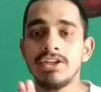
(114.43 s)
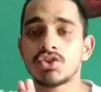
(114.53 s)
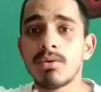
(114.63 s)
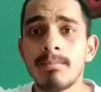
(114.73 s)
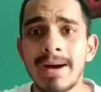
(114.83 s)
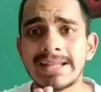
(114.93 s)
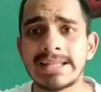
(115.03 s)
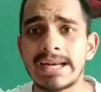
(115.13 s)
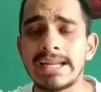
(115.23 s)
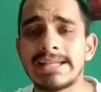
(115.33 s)
सो so, हम बात
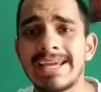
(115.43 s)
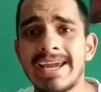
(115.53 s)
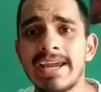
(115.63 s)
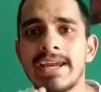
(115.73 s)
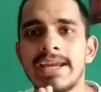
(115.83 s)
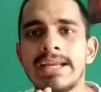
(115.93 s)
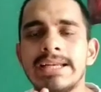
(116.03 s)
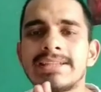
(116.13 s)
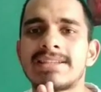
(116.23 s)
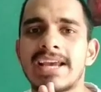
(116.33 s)
कर लेते हैं
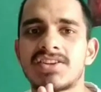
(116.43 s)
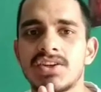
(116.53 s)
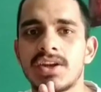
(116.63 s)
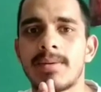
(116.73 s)
इंग्लिश सेक्शन